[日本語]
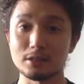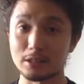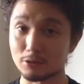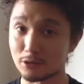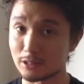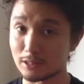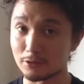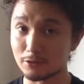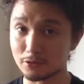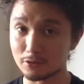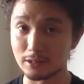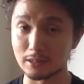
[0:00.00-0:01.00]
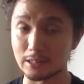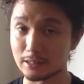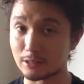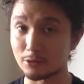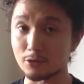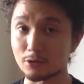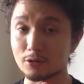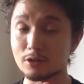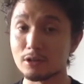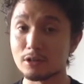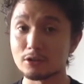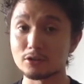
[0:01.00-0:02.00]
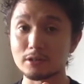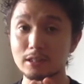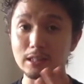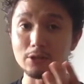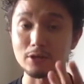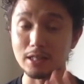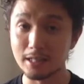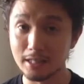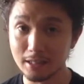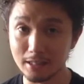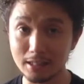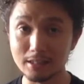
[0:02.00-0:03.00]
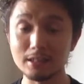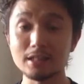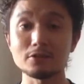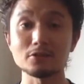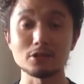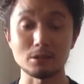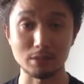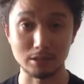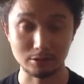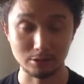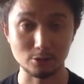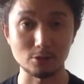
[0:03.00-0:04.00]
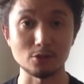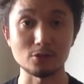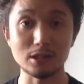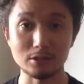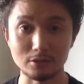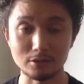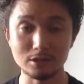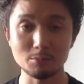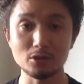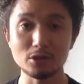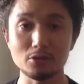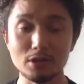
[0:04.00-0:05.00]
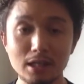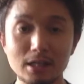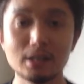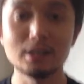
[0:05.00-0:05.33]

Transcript: 手のひらの姿手の姿を変えないでゆっくり回すという方法が1つでもう1個が